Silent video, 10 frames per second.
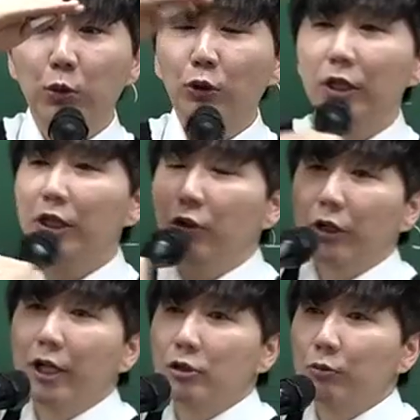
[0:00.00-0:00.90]
폭이
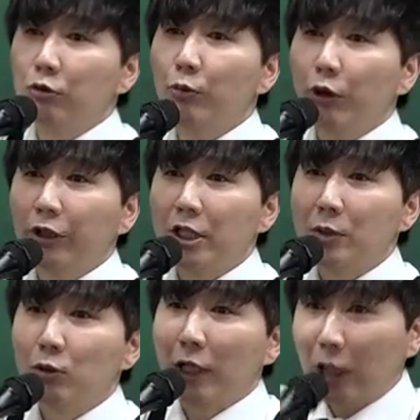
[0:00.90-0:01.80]
이렇게 좀 분포가 되어
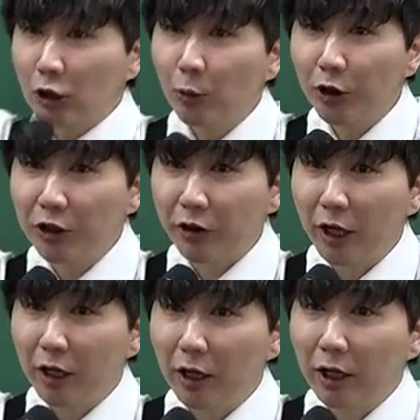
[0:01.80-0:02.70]
있으면 다 낮춰버리는 거야.
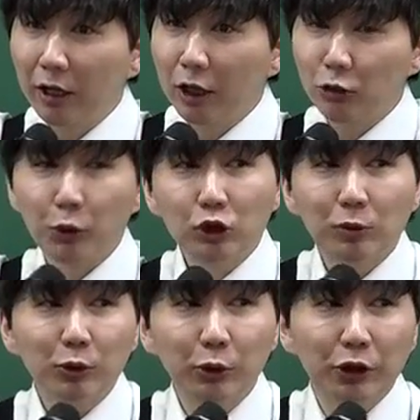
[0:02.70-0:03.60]
그래서
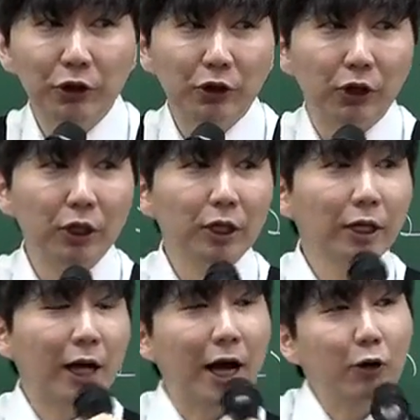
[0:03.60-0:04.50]
표점을 돌려서
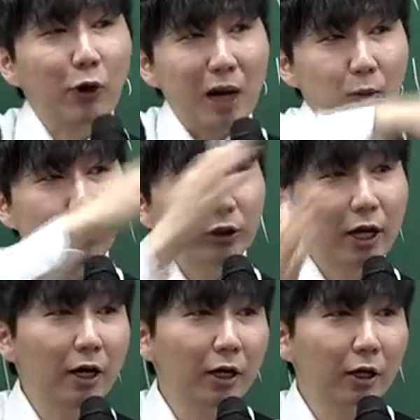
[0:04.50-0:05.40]
각
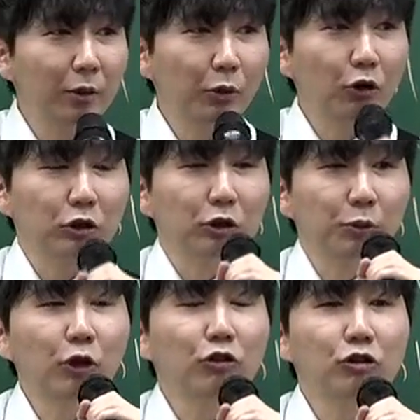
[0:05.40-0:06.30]
과목당 평, 어,
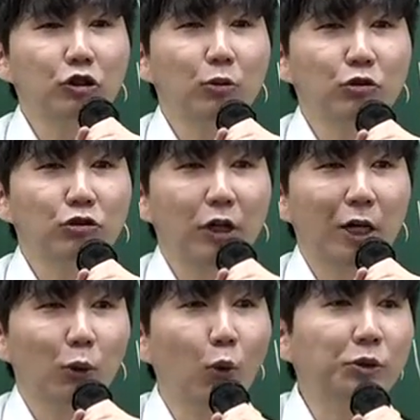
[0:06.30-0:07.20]
평균 점수가
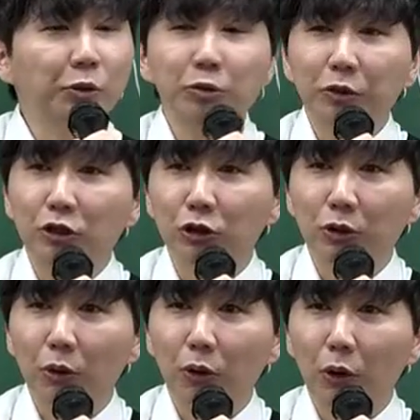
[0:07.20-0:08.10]
한 오십 점쯤 될 수
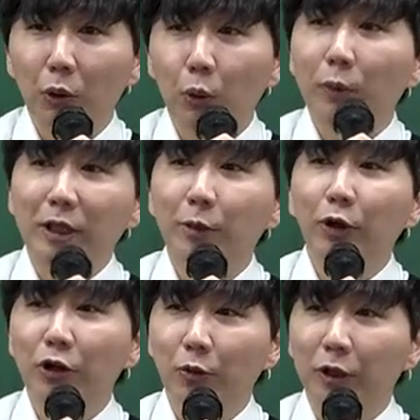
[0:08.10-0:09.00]
있도록 그렇게
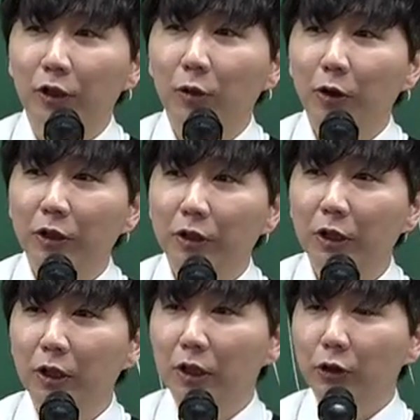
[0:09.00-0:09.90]
맞춰버리는 겁니다. 그러면은
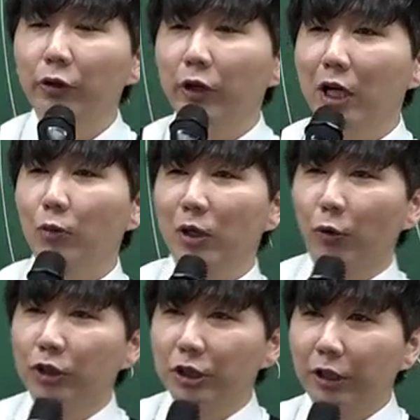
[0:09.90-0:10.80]
선택 과목이
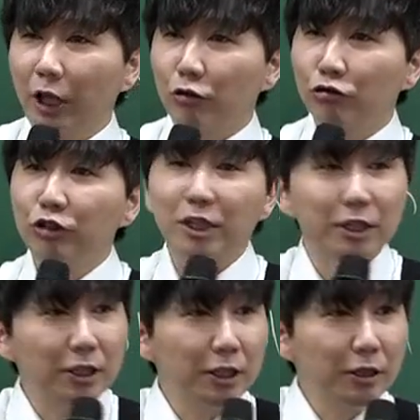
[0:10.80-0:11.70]
뭔지에 따른
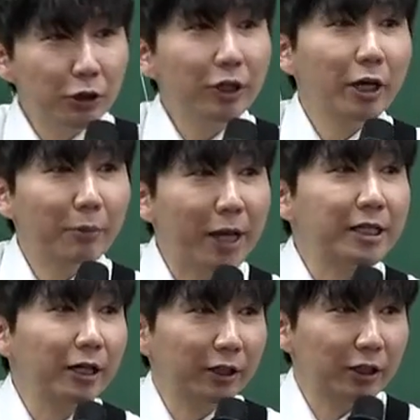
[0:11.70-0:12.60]
운이 최대한
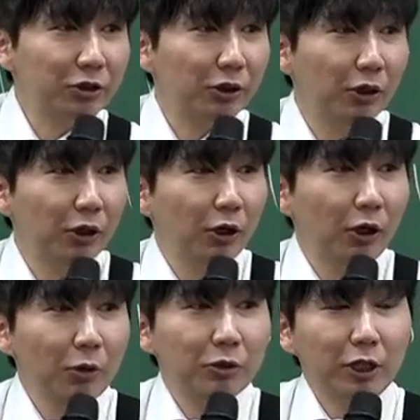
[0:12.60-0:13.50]
배제가 되겠죠.
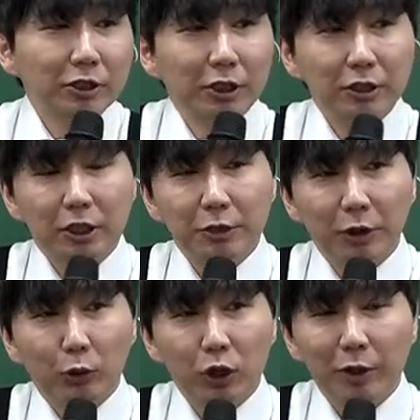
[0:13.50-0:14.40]
그럼 그 당시에 이제 이십
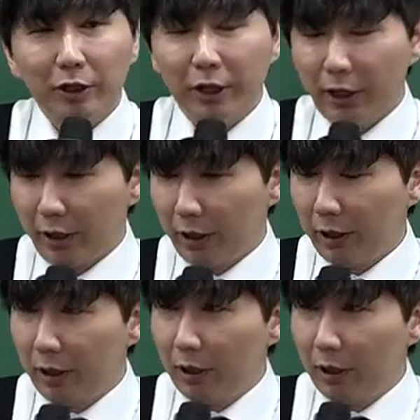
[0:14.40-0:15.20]
대 도입할 때,